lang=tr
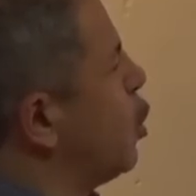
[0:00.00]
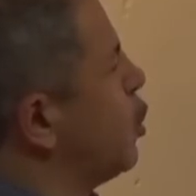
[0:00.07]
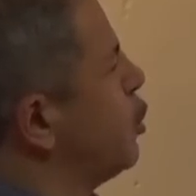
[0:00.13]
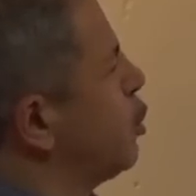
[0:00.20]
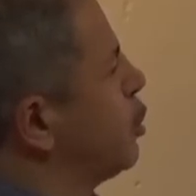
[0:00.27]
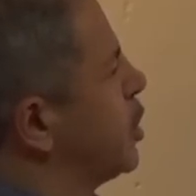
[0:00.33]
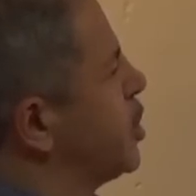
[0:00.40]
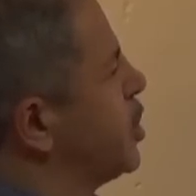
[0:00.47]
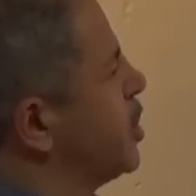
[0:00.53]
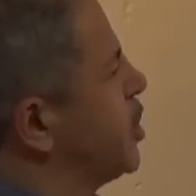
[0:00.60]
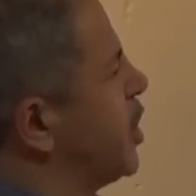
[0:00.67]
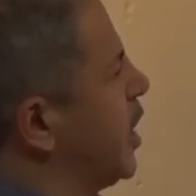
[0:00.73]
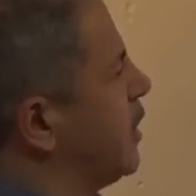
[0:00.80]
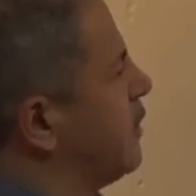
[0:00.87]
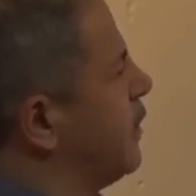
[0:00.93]
14 kişi
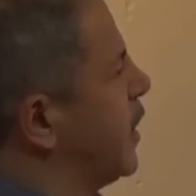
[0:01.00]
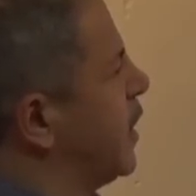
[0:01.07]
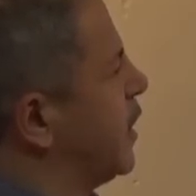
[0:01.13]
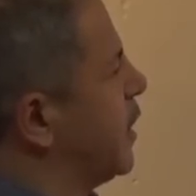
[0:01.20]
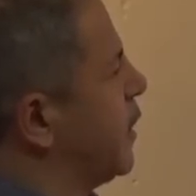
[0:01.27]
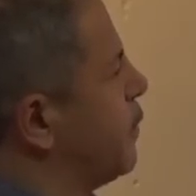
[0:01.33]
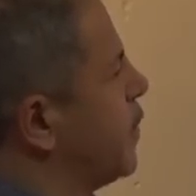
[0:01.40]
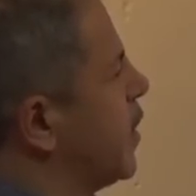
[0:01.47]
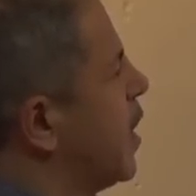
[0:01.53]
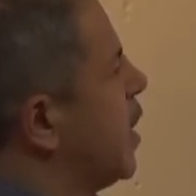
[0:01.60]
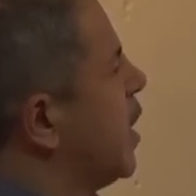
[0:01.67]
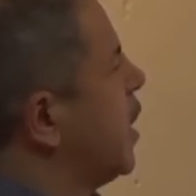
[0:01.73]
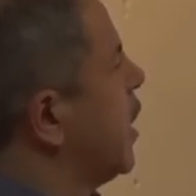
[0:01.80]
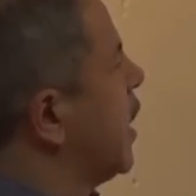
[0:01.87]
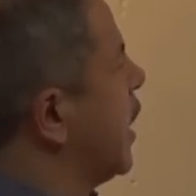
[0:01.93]
şehit verildi.
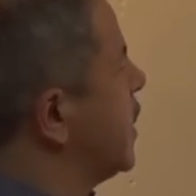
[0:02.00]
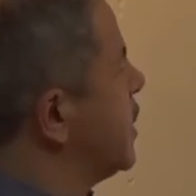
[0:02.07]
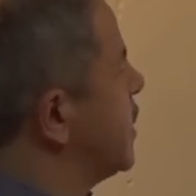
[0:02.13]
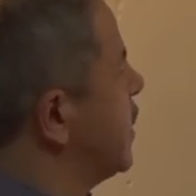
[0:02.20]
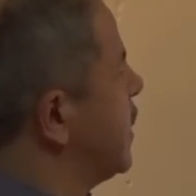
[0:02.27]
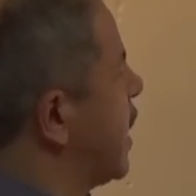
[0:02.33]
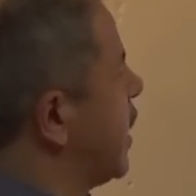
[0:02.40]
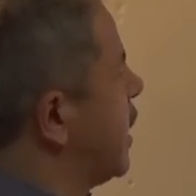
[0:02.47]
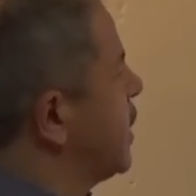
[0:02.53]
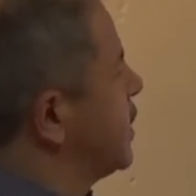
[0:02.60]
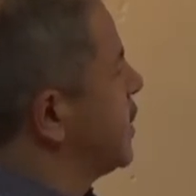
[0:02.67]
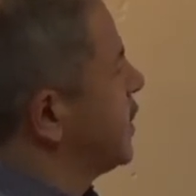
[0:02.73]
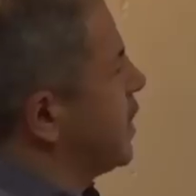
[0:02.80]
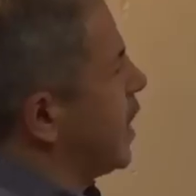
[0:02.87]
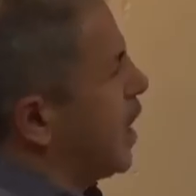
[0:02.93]
Esirler
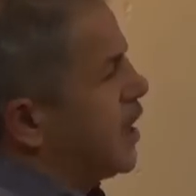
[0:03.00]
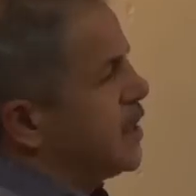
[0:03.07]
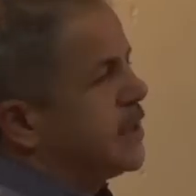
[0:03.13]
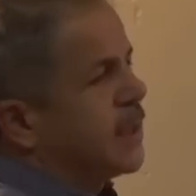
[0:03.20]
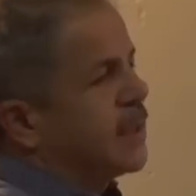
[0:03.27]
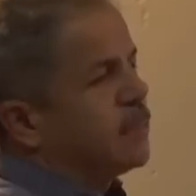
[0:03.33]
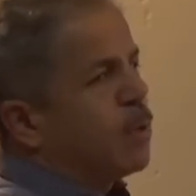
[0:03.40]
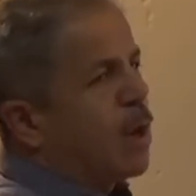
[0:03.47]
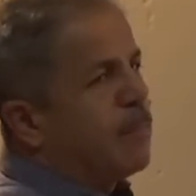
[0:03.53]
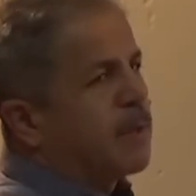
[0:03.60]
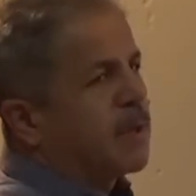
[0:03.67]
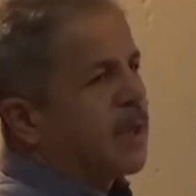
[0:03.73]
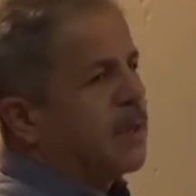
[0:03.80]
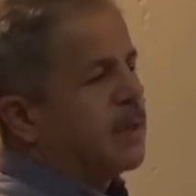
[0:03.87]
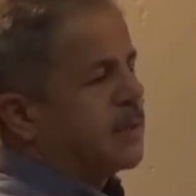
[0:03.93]
arasında Hz.
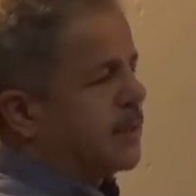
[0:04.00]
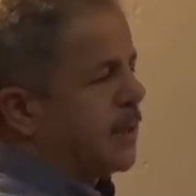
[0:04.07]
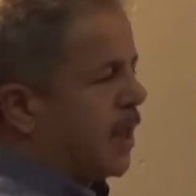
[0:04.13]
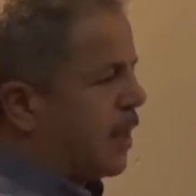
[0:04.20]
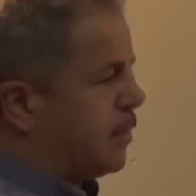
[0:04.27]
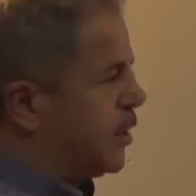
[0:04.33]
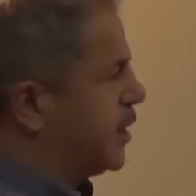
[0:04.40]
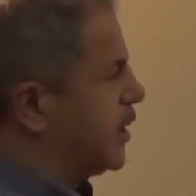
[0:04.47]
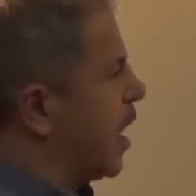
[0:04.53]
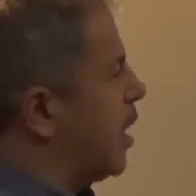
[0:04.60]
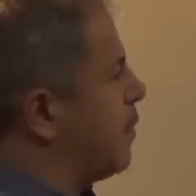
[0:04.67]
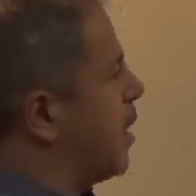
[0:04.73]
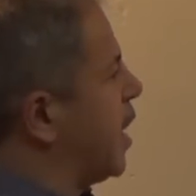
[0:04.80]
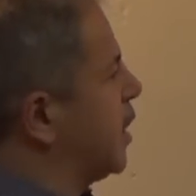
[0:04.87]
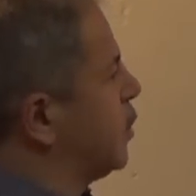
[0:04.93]
Muhammed Aleyhisselam'ın
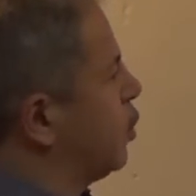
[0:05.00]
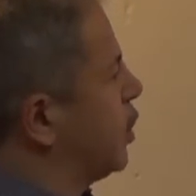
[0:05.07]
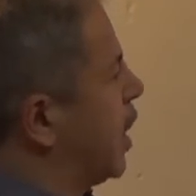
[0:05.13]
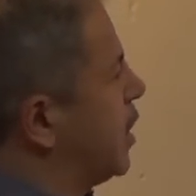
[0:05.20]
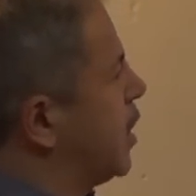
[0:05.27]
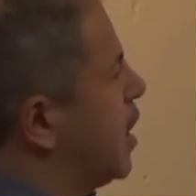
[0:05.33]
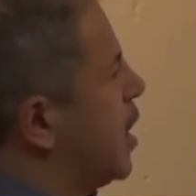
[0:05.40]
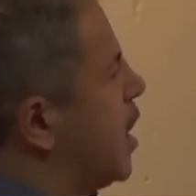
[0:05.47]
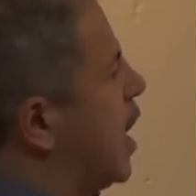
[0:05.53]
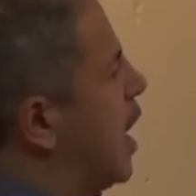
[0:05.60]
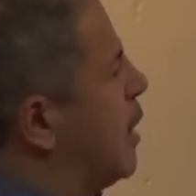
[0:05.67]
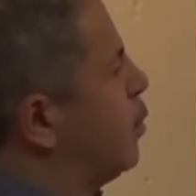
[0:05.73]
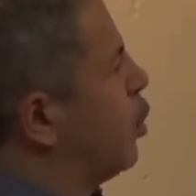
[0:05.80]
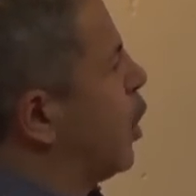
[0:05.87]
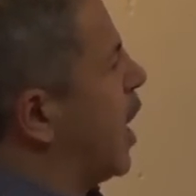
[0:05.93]
damadı olan
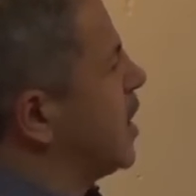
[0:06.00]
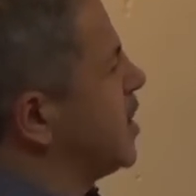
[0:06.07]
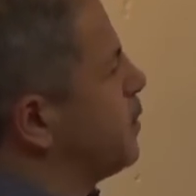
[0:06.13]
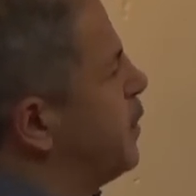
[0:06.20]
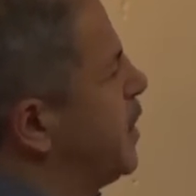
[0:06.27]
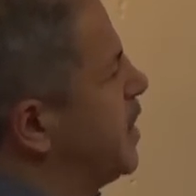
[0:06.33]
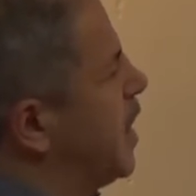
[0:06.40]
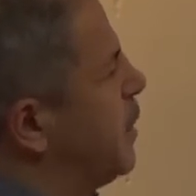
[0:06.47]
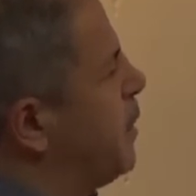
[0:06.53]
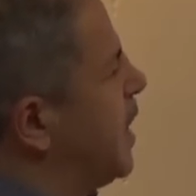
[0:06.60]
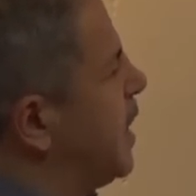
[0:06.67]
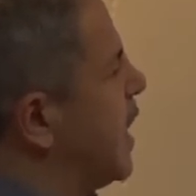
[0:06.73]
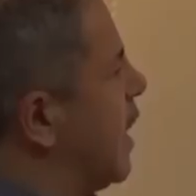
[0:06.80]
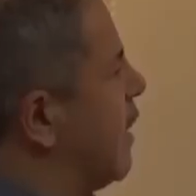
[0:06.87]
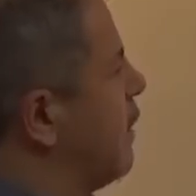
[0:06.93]
Ebu As bin
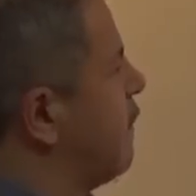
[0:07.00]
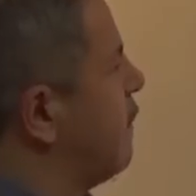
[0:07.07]
Rebi de